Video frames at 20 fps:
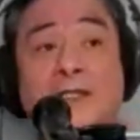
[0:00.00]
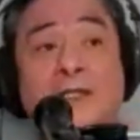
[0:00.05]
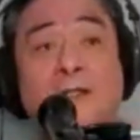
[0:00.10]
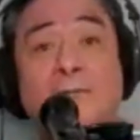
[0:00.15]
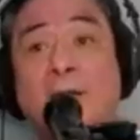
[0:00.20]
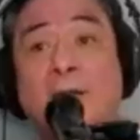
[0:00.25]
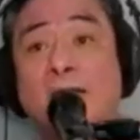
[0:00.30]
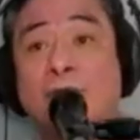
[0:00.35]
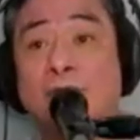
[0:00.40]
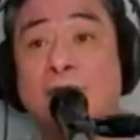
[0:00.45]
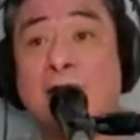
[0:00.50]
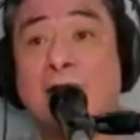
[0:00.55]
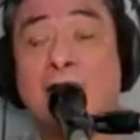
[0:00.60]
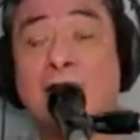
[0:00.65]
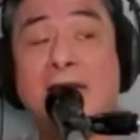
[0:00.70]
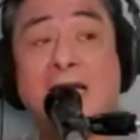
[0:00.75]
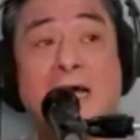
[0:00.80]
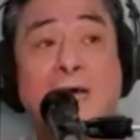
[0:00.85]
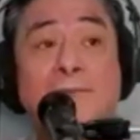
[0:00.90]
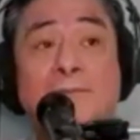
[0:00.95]

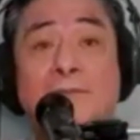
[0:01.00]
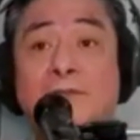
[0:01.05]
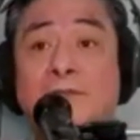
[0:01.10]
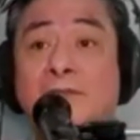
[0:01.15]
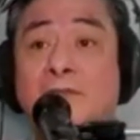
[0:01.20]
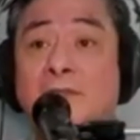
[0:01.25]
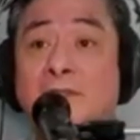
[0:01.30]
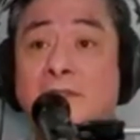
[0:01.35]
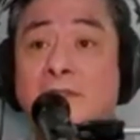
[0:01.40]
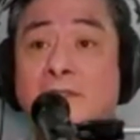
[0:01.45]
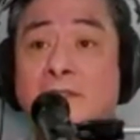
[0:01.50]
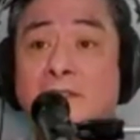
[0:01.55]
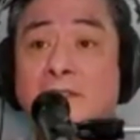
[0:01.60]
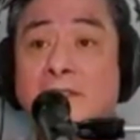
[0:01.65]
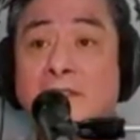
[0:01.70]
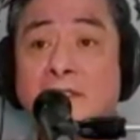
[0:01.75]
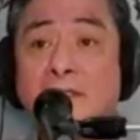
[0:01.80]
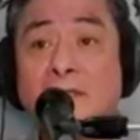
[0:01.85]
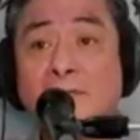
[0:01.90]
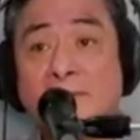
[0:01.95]
Ipanukala mo
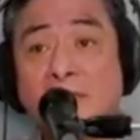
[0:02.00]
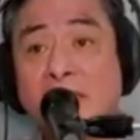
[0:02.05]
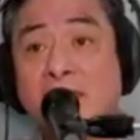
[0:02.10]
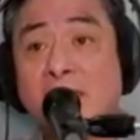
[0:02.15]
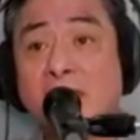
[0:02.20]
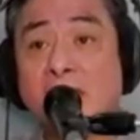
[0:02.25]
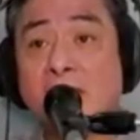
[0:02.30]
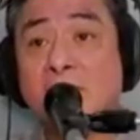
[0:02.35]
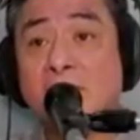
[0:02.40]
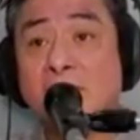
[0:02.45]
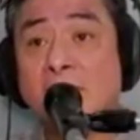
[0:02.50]
na magkaroon